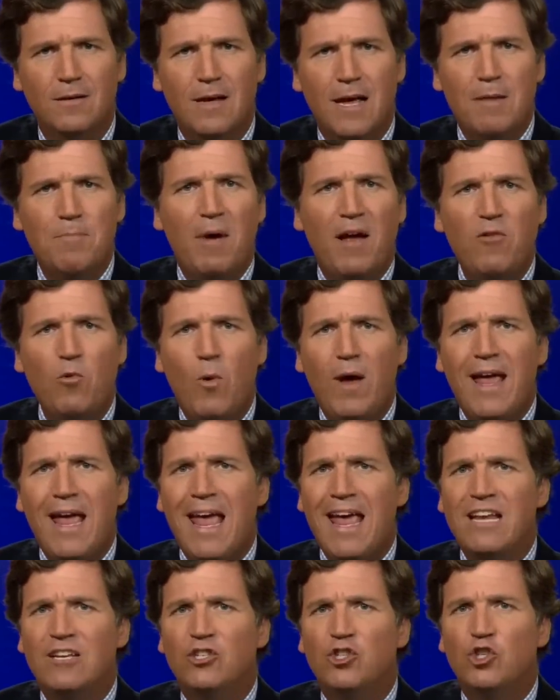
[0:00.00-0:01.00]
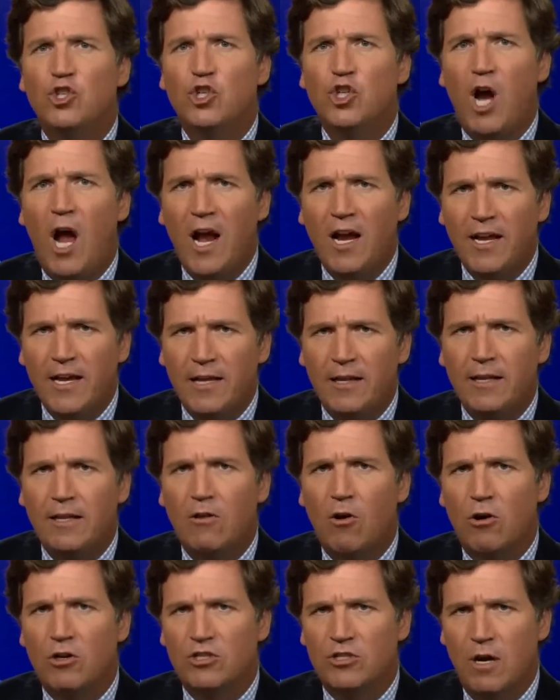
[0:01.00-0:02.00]
И, кстати, шокирующему
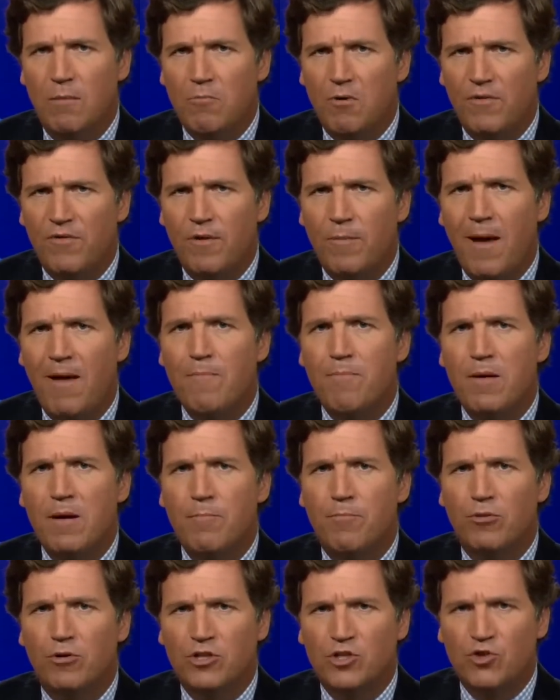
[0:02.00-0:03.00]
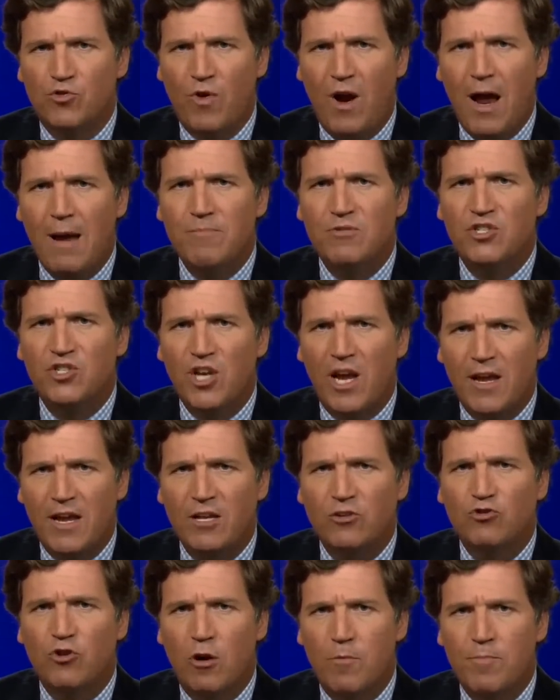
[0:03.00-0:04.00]
большинству из них врачи прописали
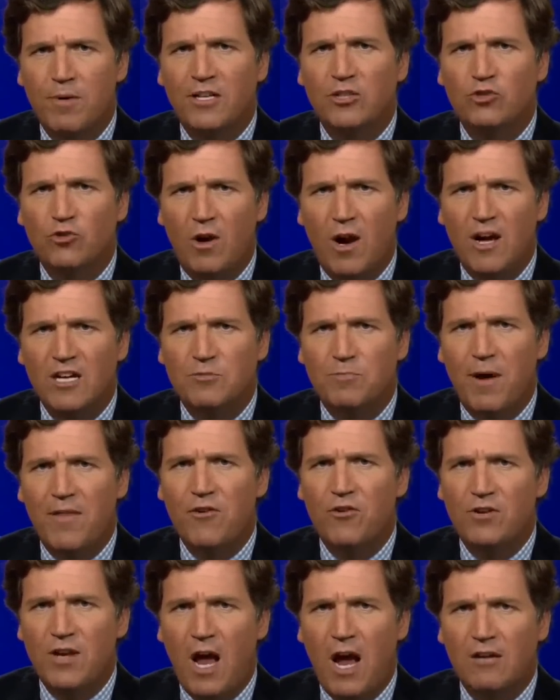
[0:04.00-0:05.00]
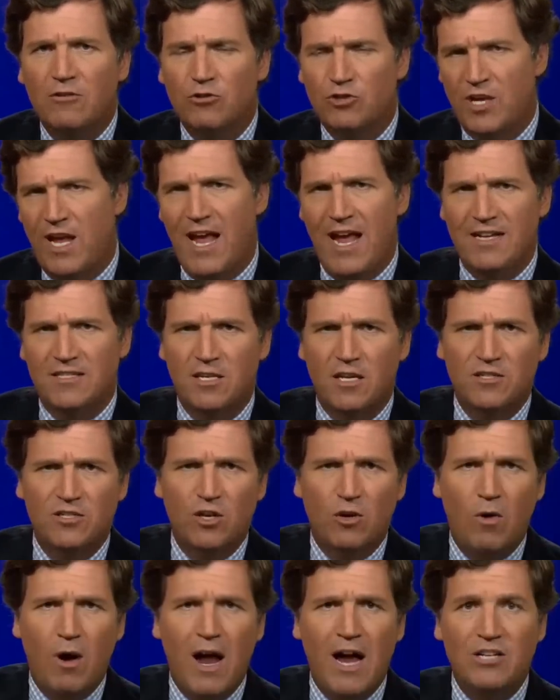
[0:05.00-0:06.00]
психотропные препараты или
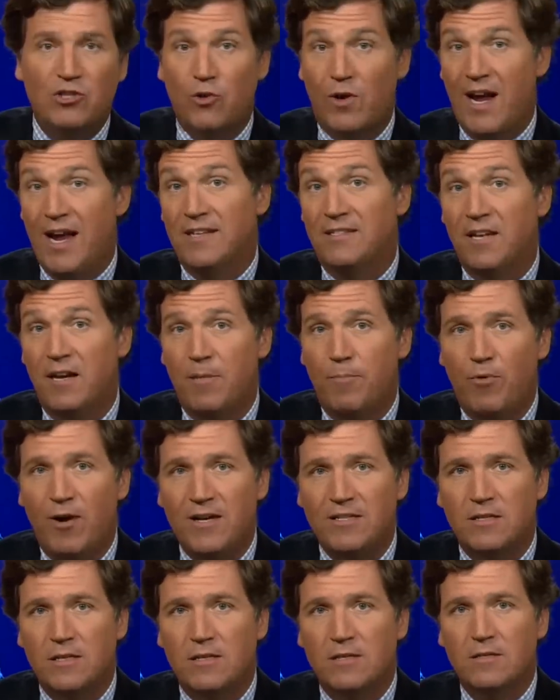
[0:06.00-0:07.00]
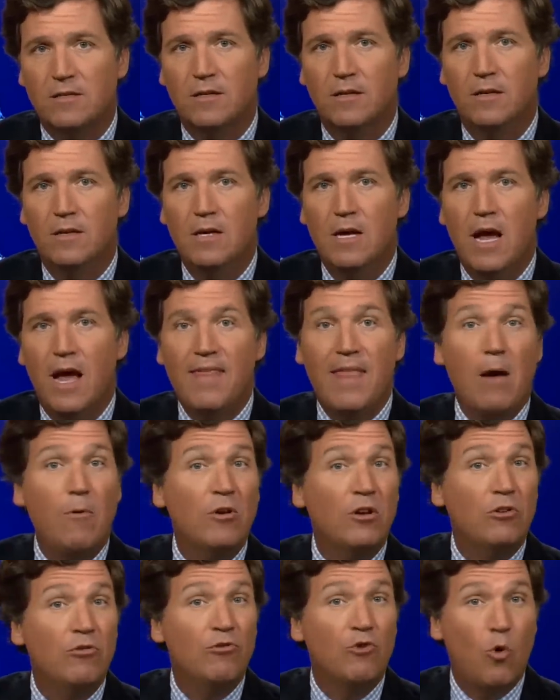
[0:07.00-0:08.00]
антидепрессанты. И это
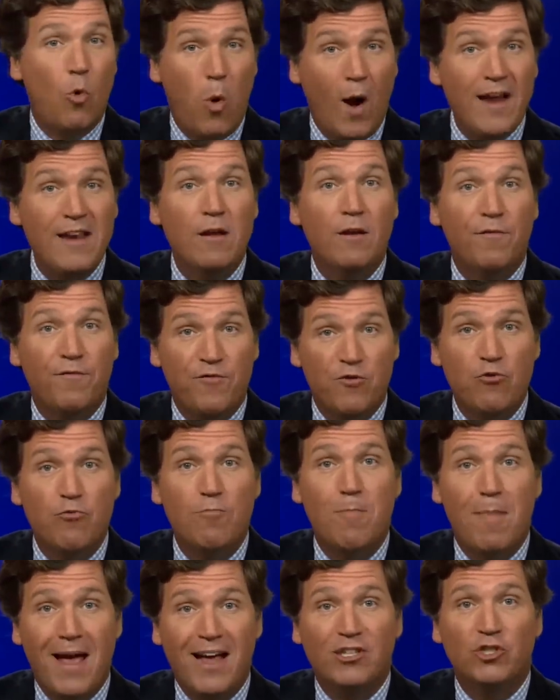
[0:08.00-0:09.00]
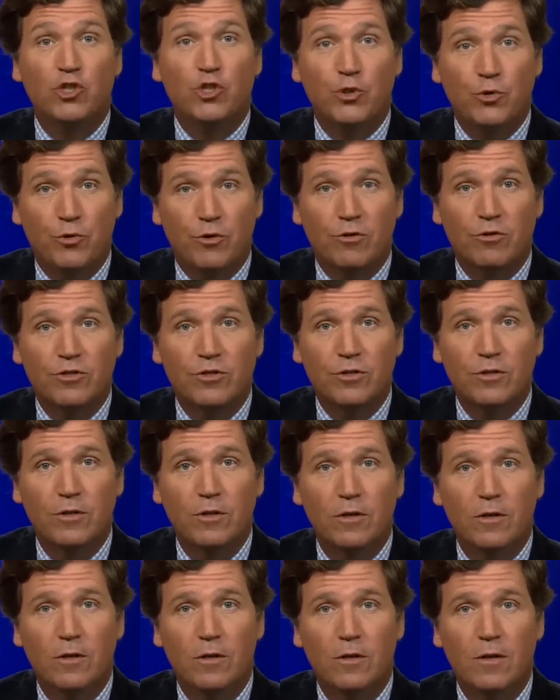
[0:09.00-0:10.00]
относится ко многим массовым убийцам.
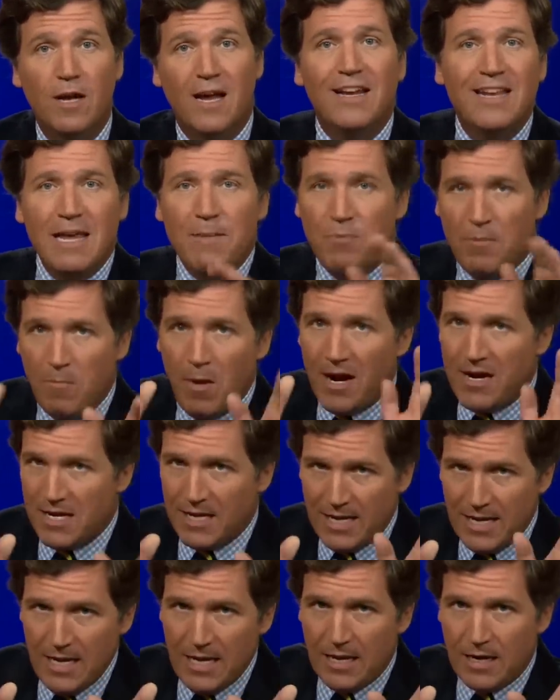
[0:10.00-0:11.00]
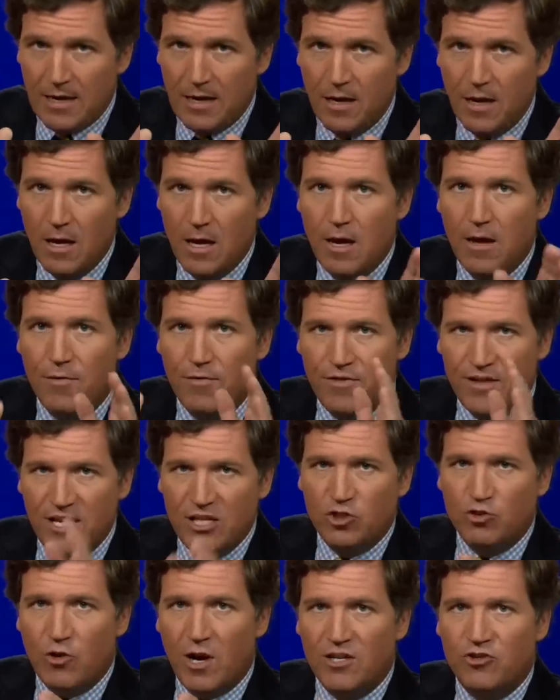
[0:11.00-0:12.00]
И ну, имейте в виду,
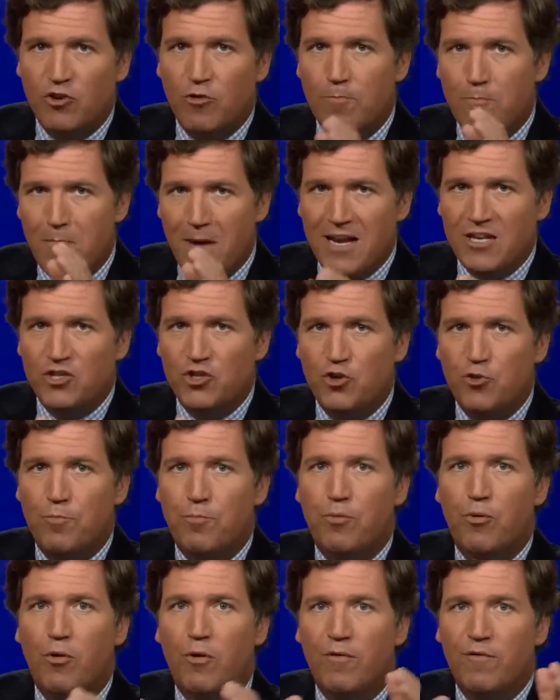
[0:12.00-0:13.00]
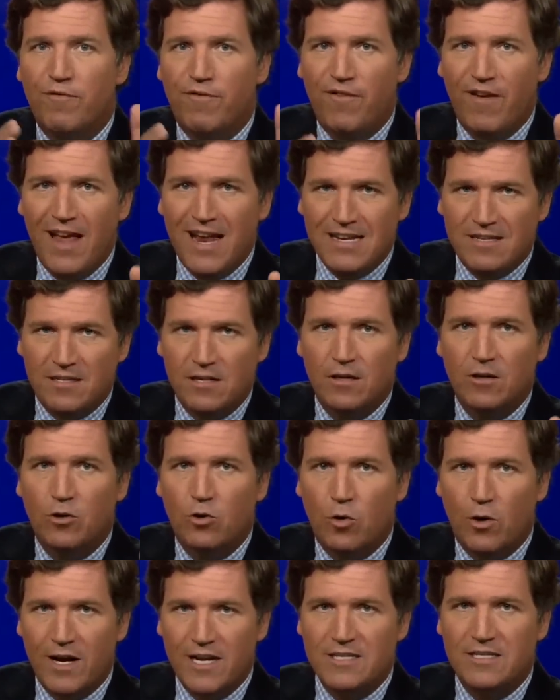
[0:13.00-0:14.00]
эти препараты предназначены для
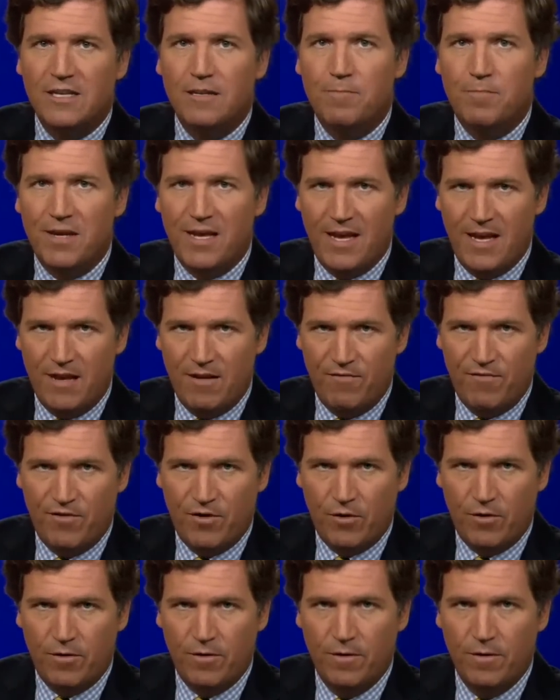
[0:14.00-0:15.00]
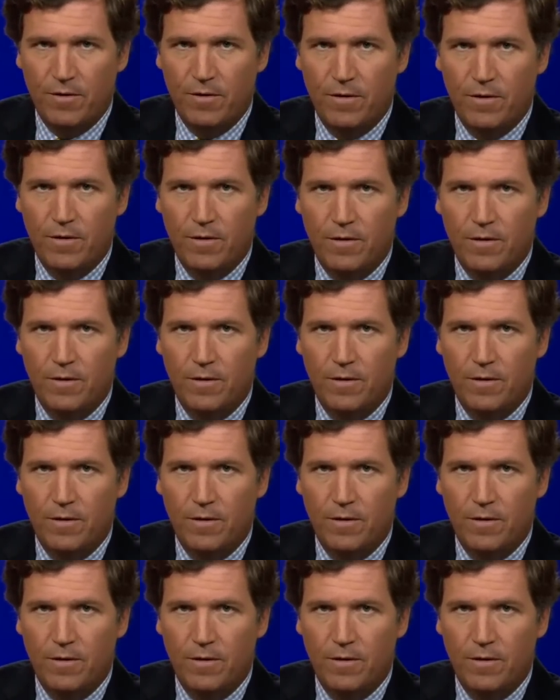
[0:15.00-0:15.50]
предотвращения сумасшедшего поведения.